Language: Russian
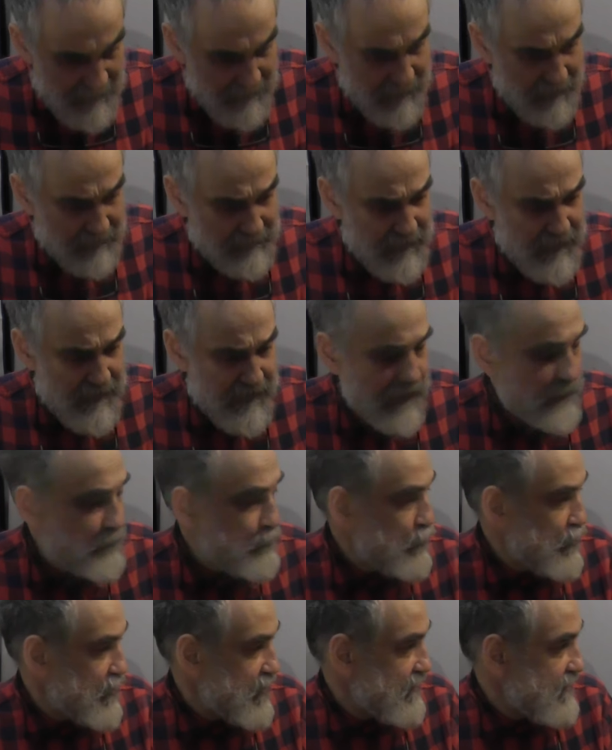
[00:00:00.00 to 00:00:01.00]
когда
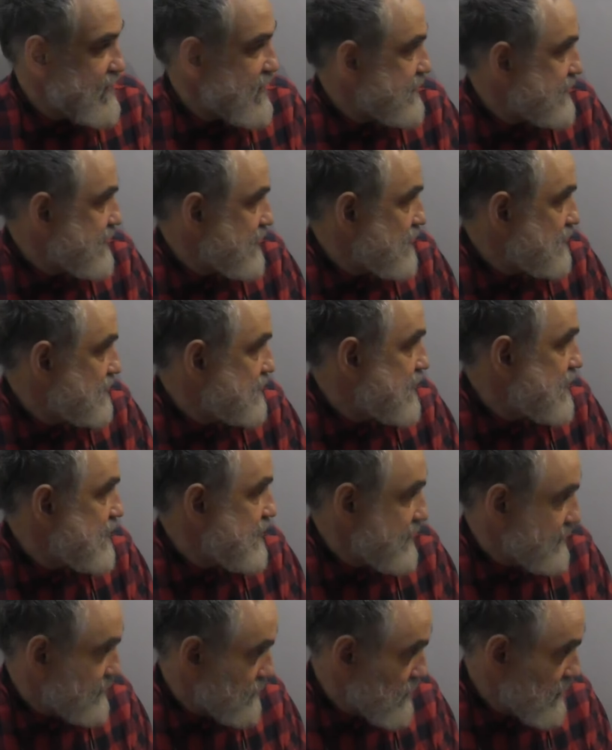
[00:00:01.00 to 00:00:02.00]
запущен некий
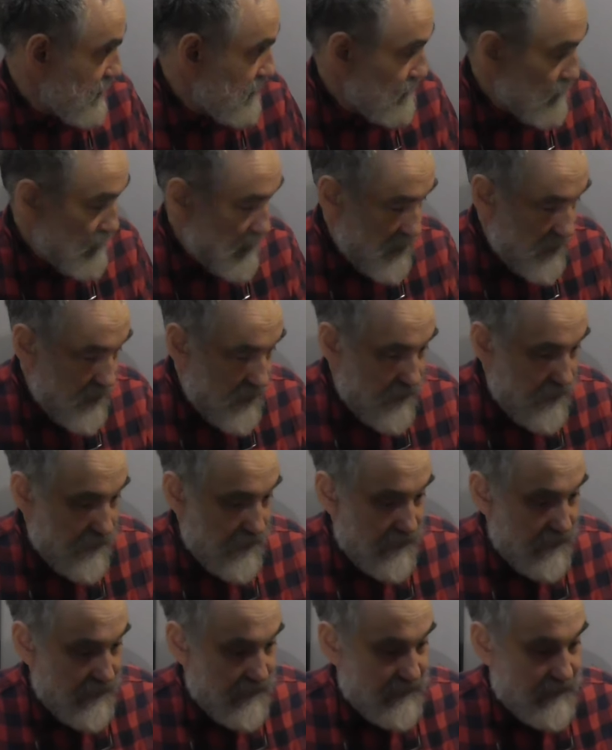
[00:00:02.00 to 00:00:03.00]
алгоритм,
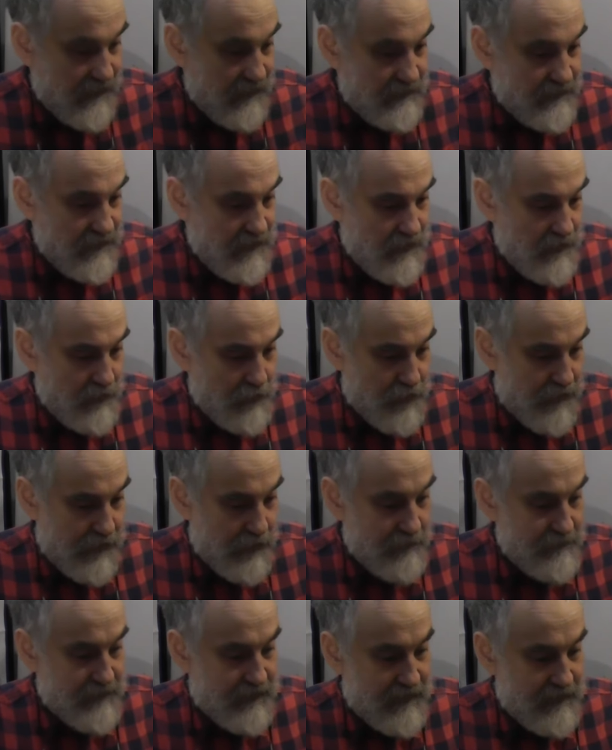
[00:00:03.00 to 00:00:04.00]
э, когда,
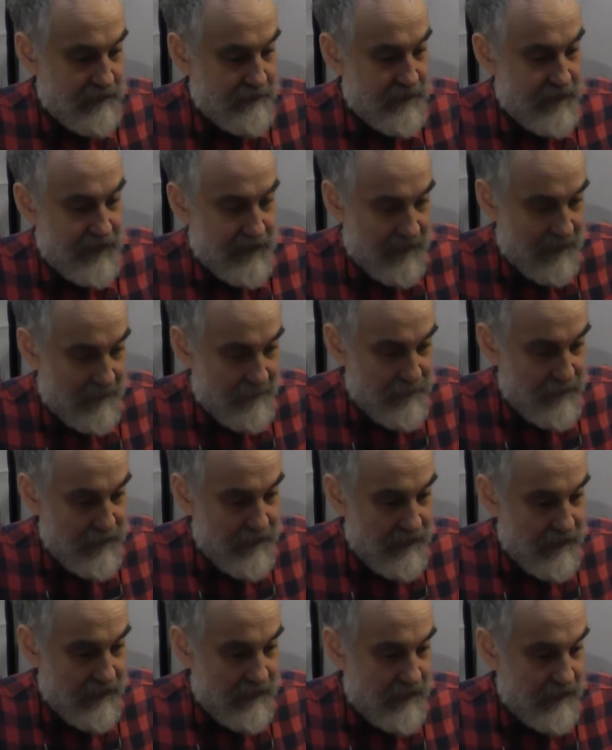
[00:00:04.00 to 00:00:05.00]
условно говоря,
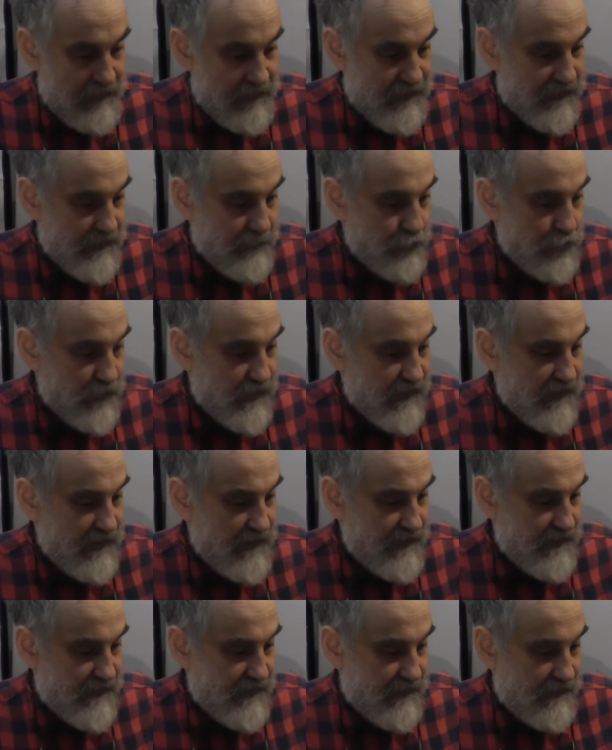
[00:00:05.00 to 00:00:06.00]
э,
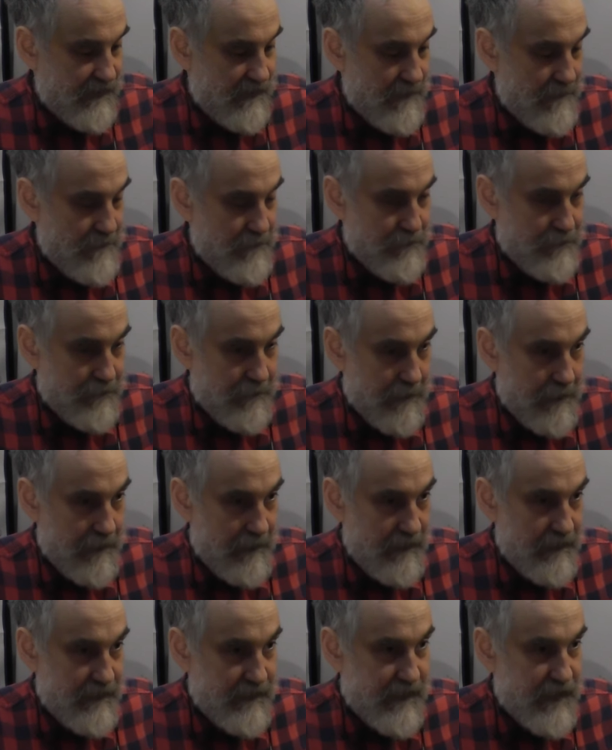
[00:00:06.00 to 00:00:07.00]
запускается,
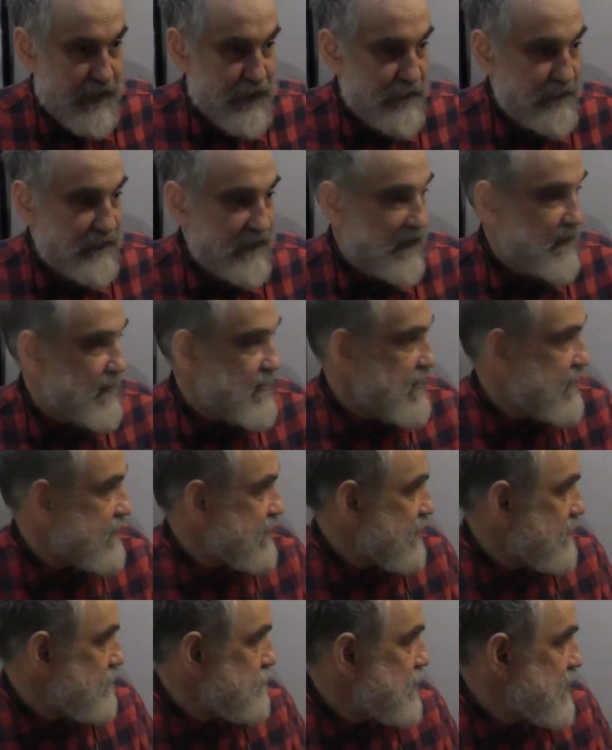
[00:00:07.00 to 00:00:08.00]
э, скажем так,
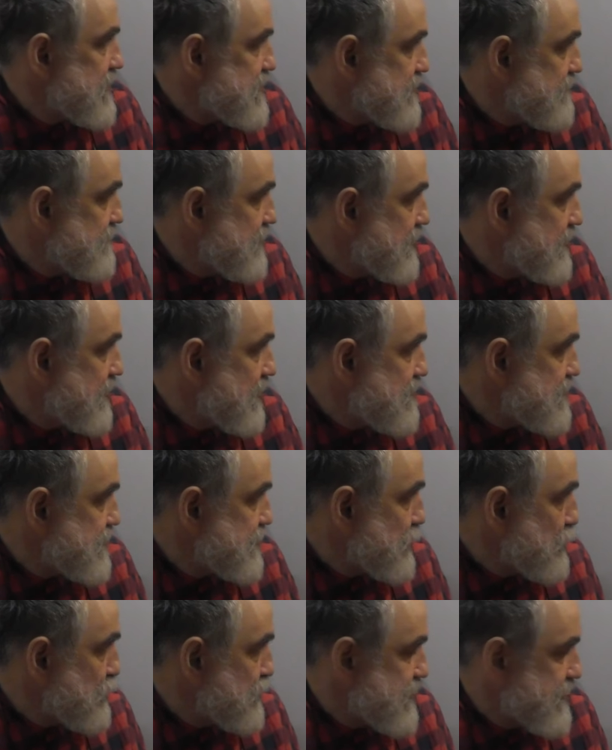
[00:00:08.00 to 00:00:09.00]
некая базовая
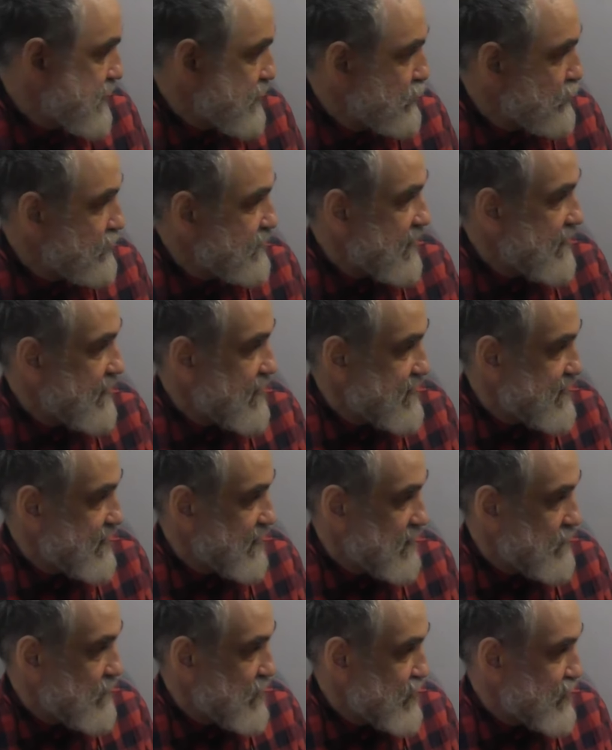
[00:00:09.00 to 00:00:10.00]
конструкция, но на
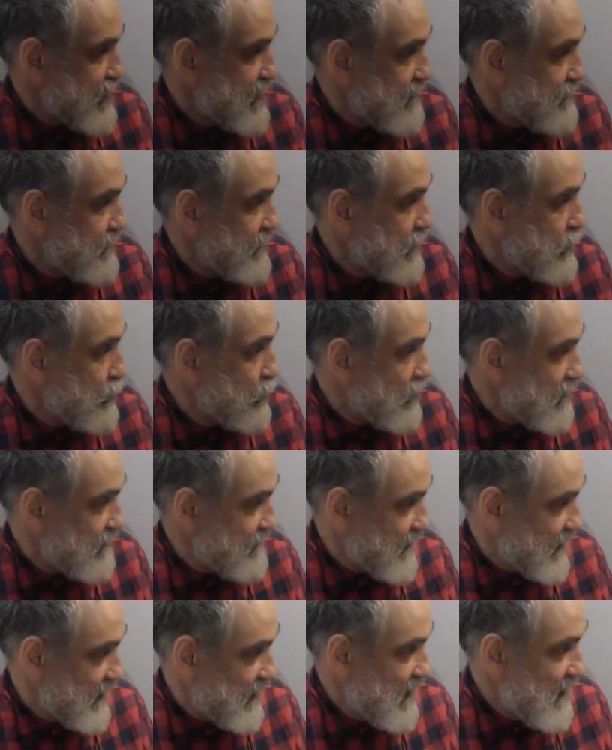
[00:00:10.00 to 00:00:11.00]
разных масштабных
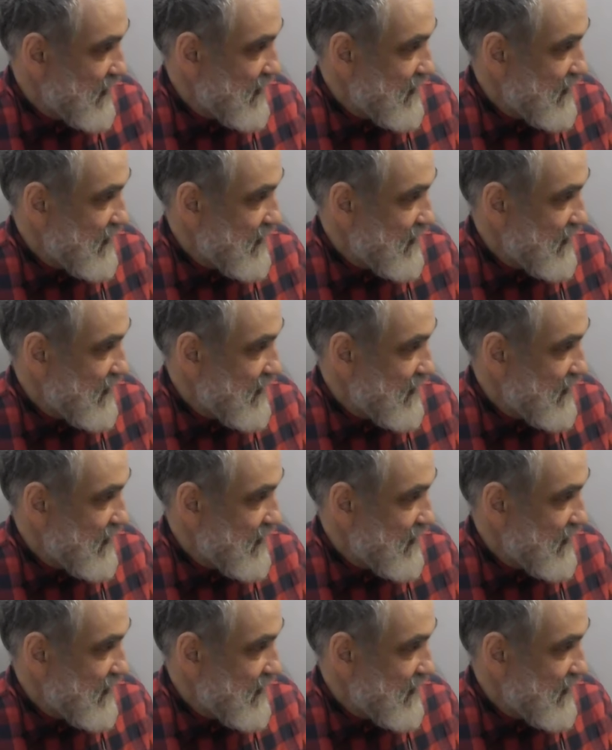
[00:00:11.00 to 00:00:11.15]
уровнях,